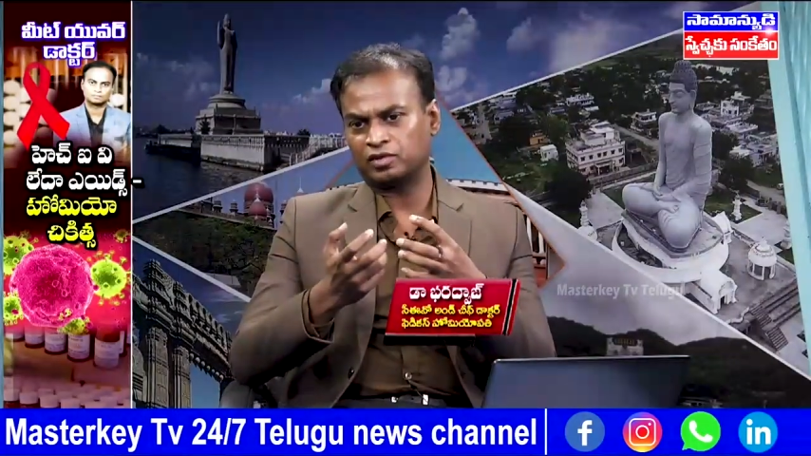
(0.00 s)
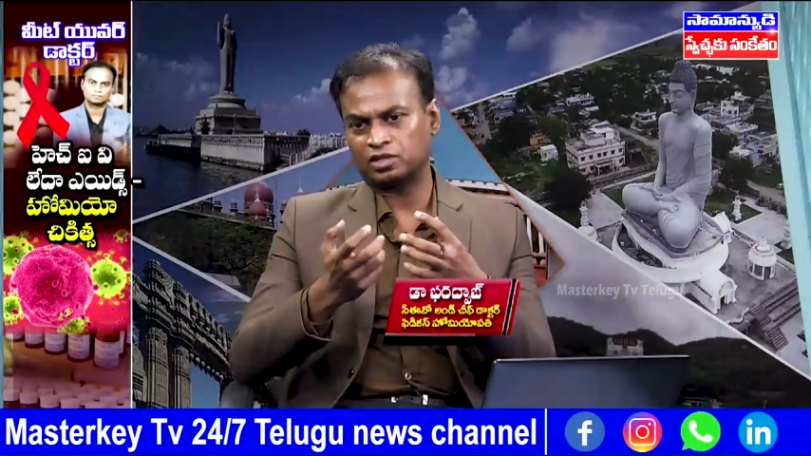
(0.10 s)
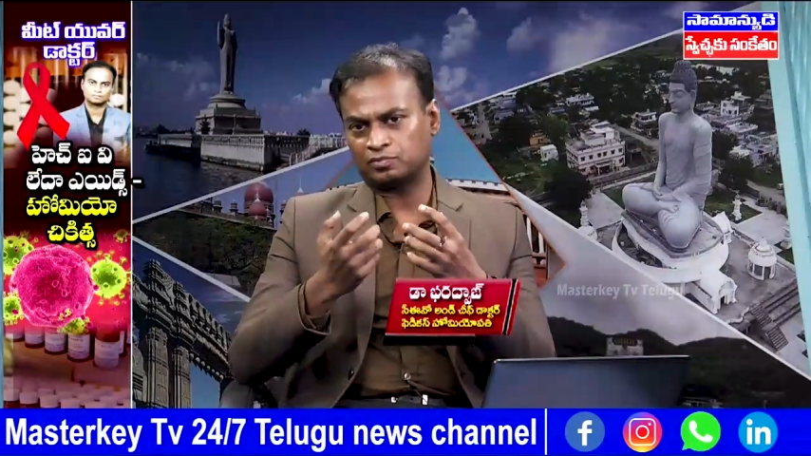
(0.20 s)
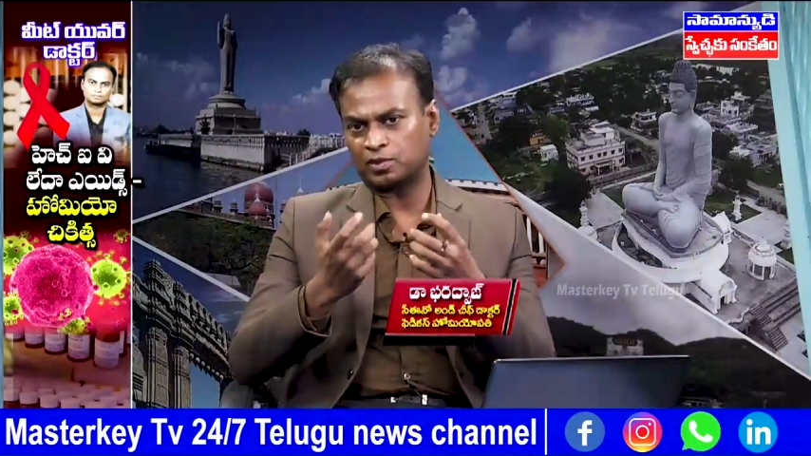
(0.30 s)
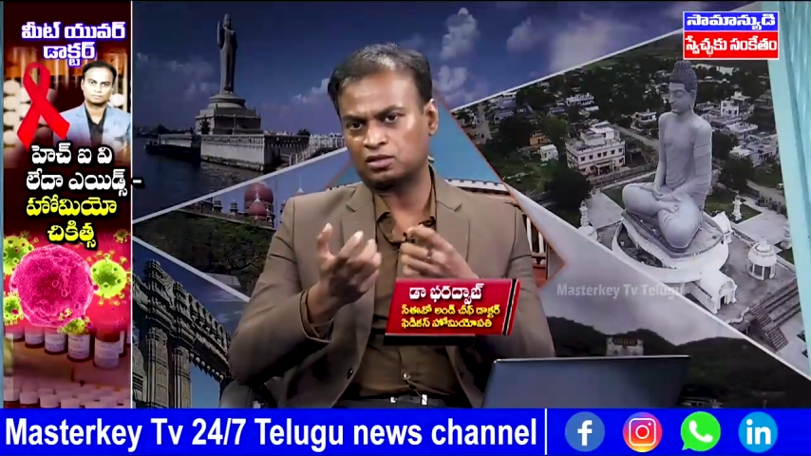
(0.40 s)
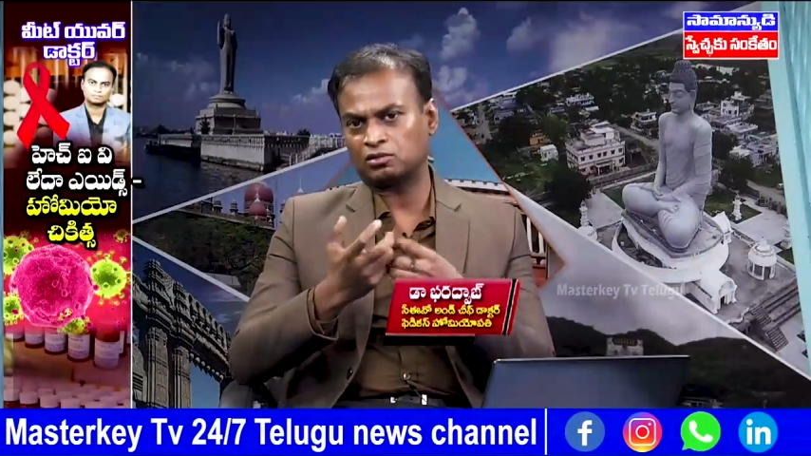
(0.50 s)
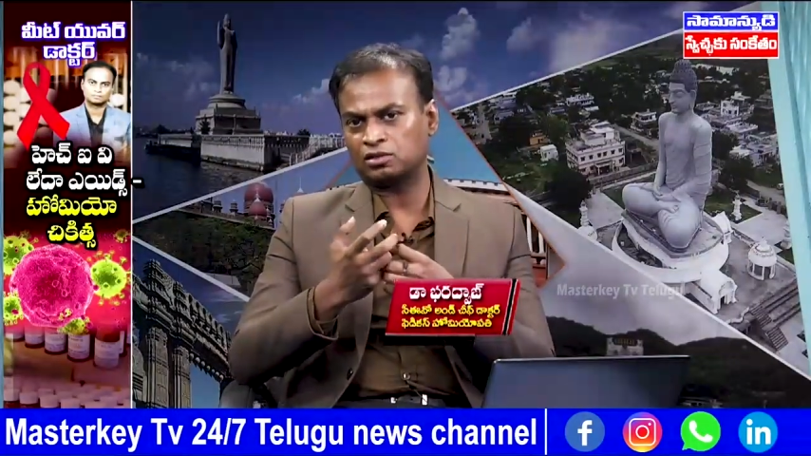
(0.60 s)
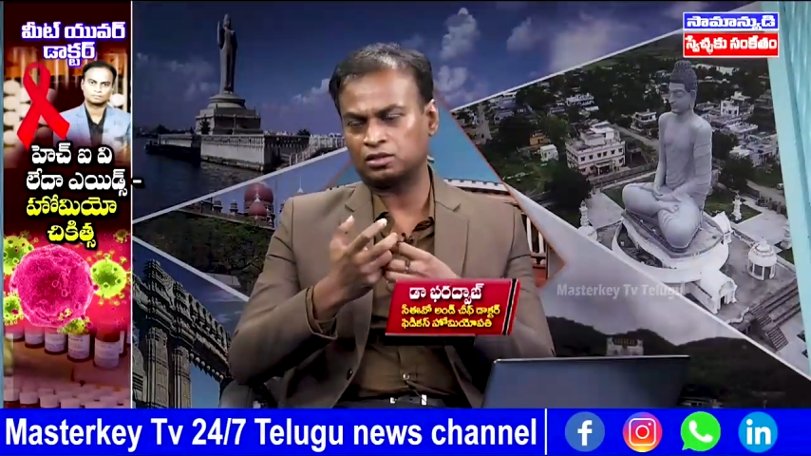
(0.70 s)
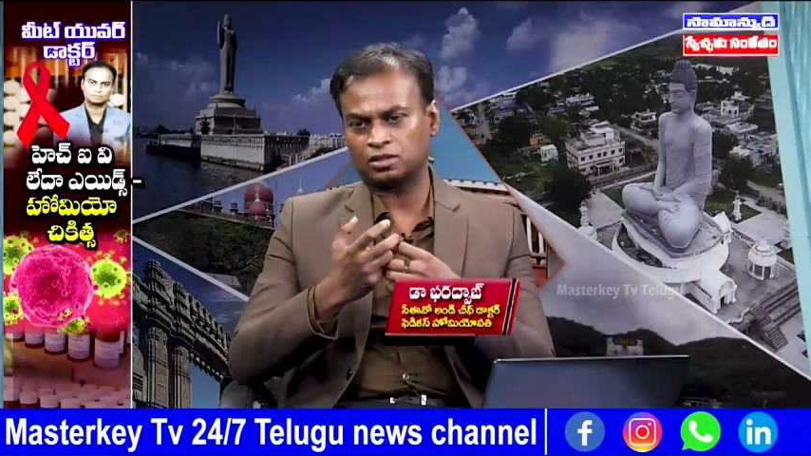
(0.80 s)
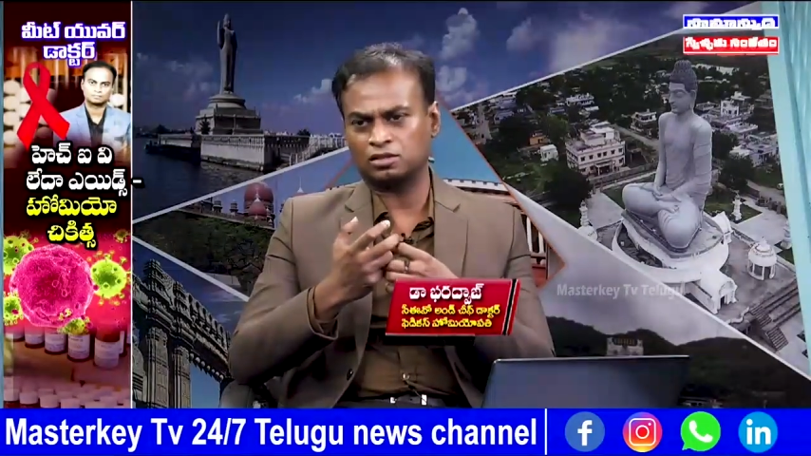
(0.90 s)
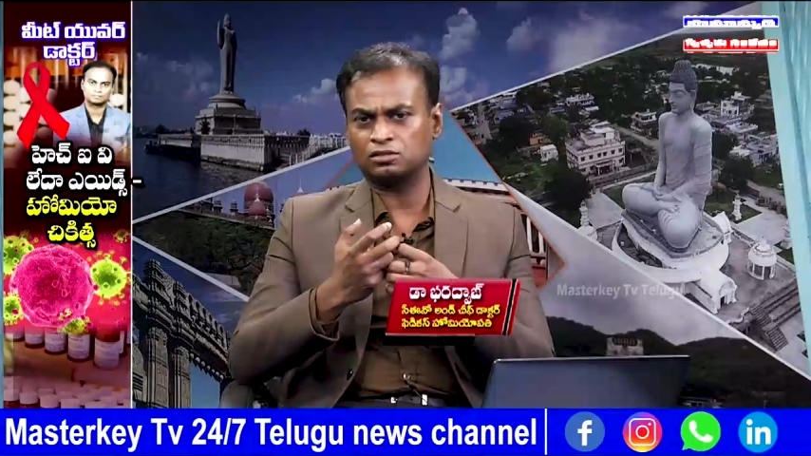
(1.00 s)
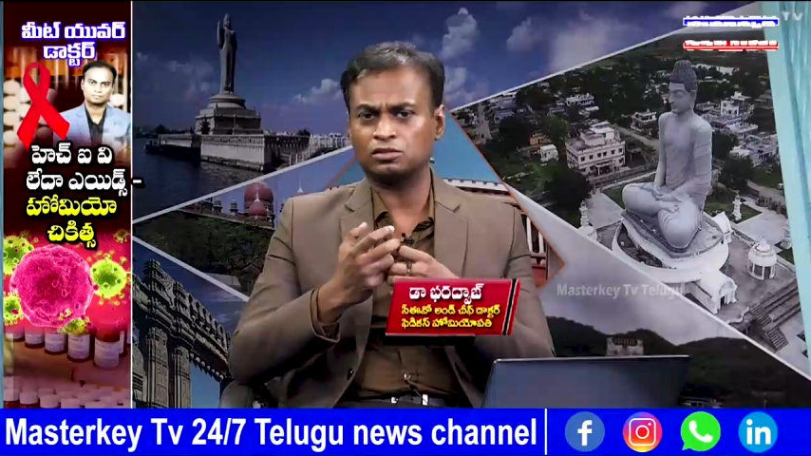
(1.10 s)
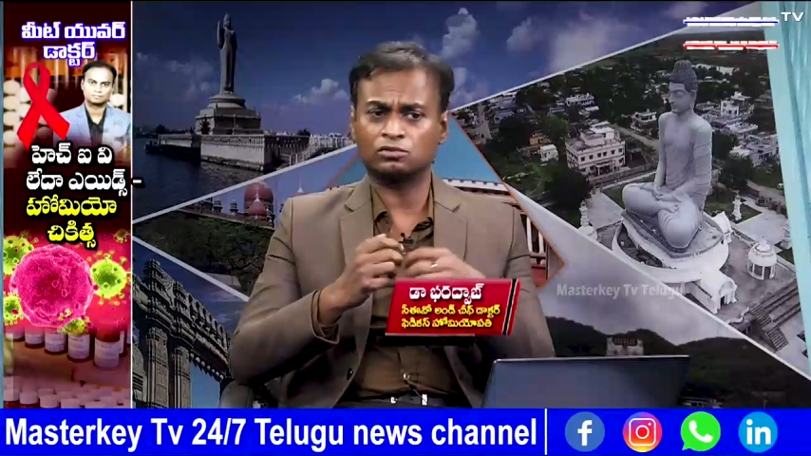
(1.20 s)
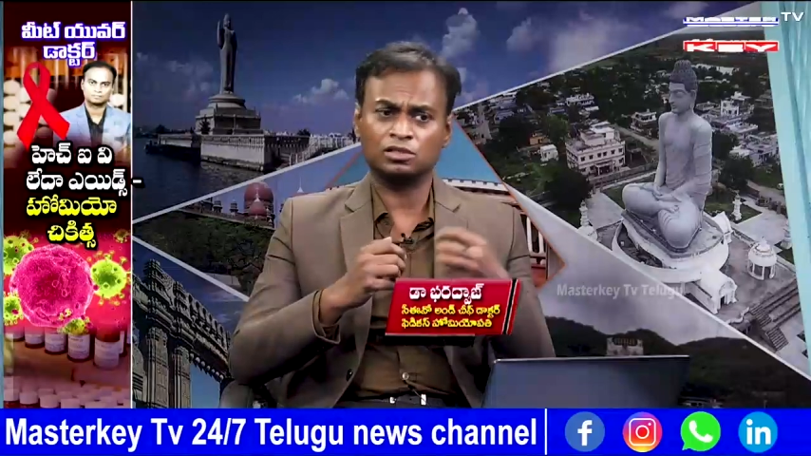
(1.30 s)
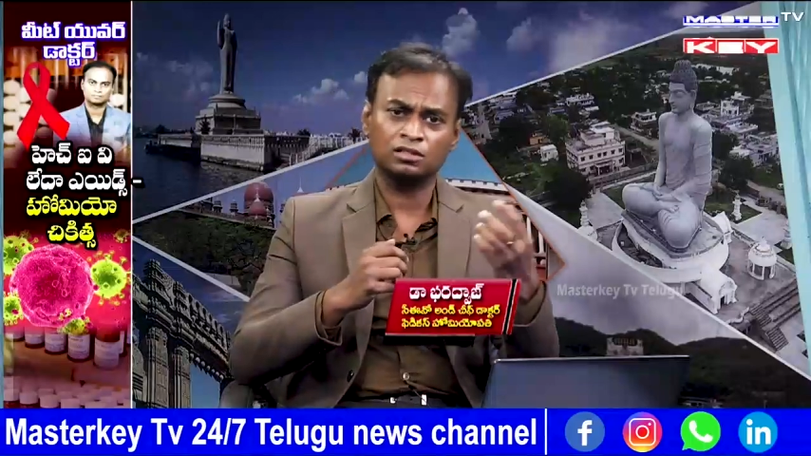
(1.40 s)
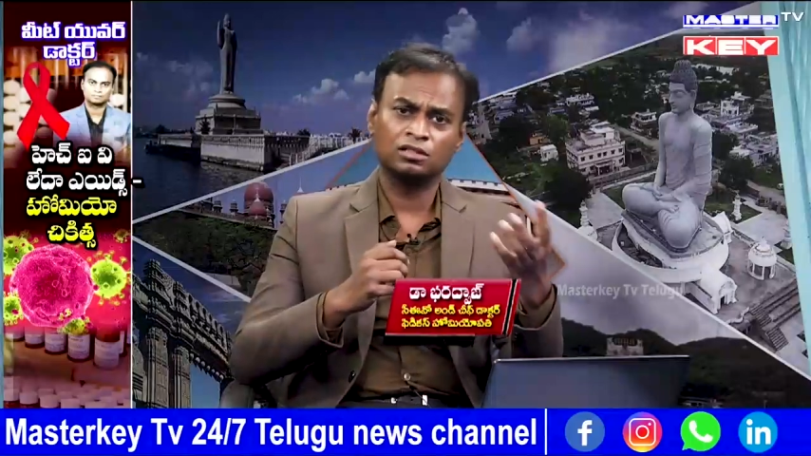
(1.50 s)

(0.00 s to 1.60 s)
వైరస్ ప్యాథాలజీని అర్థం చేసుకుంటే